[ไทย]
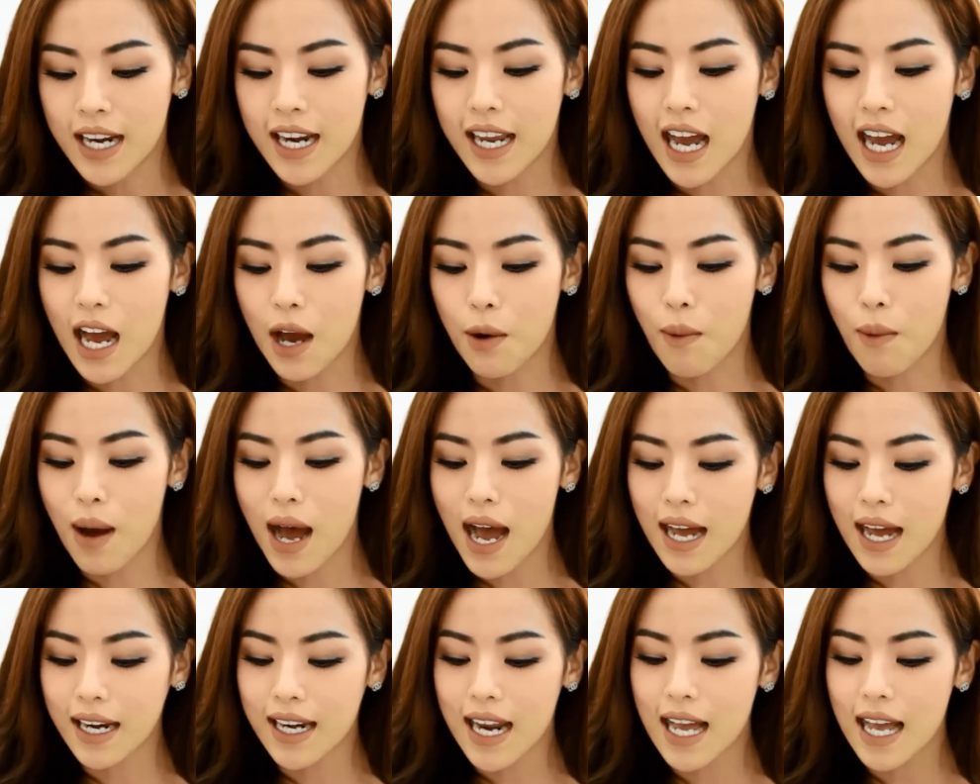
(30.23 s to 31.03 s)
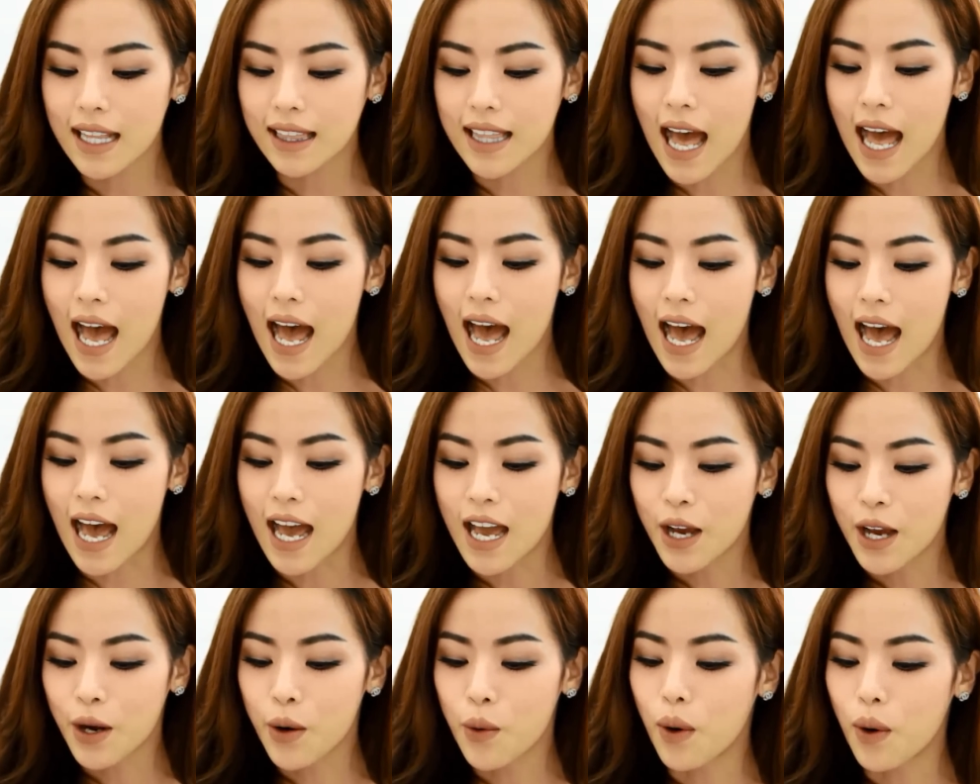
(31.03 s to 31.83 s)
นะคะว่าหน้าตา
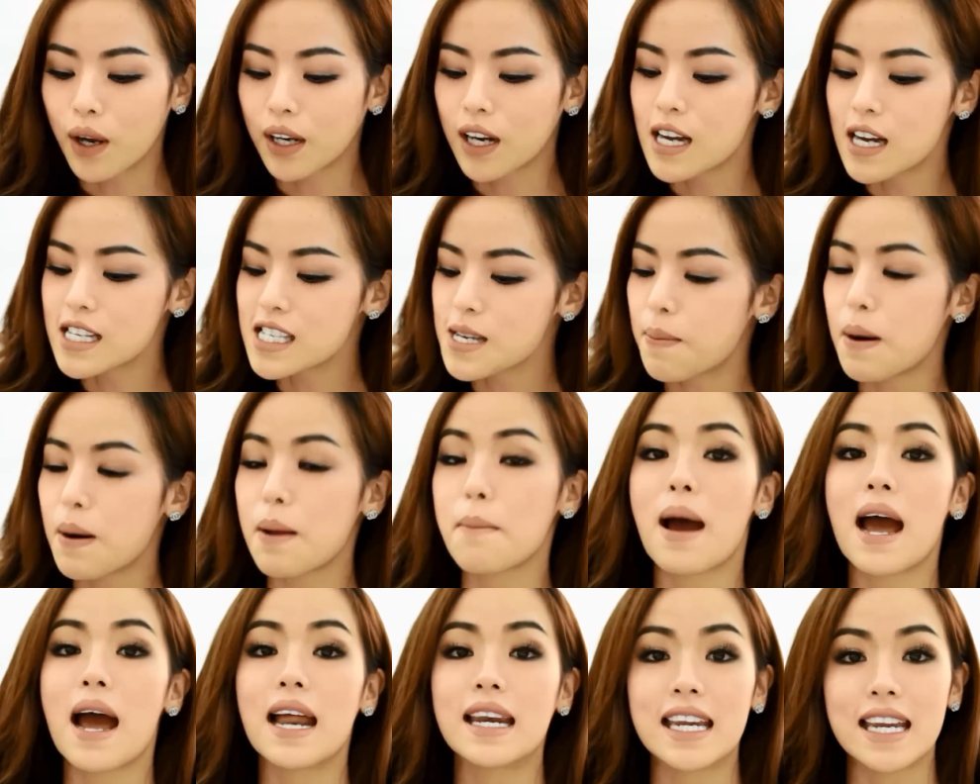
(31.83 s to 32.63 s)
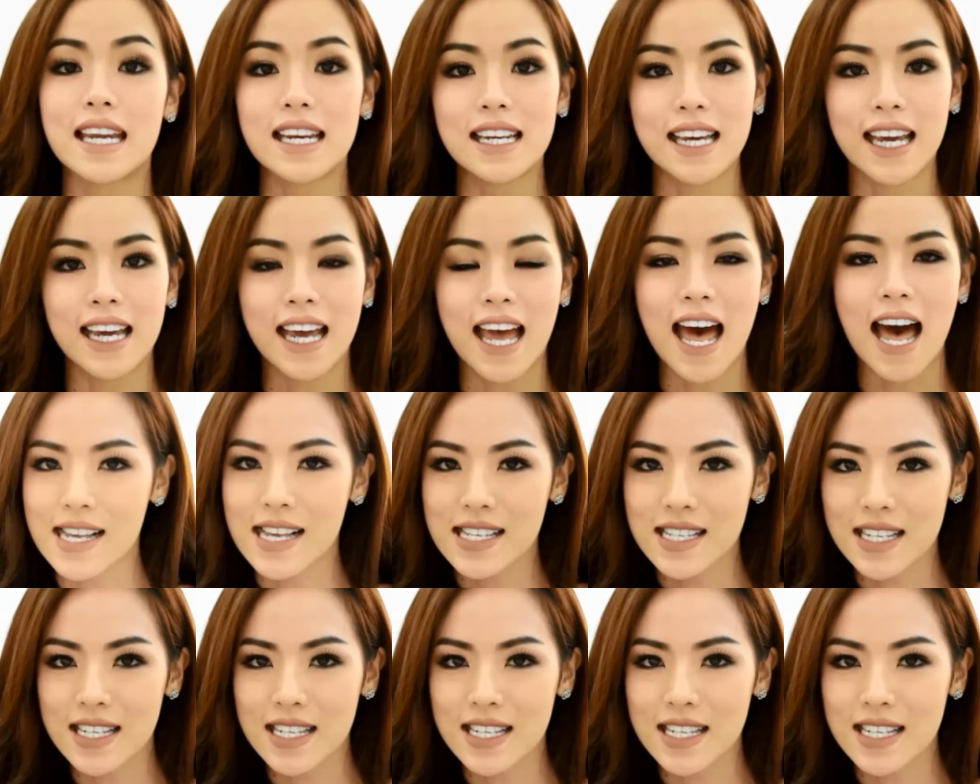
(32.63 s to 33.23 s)
ขวดก็จะประมาณนี้เลยค่ะ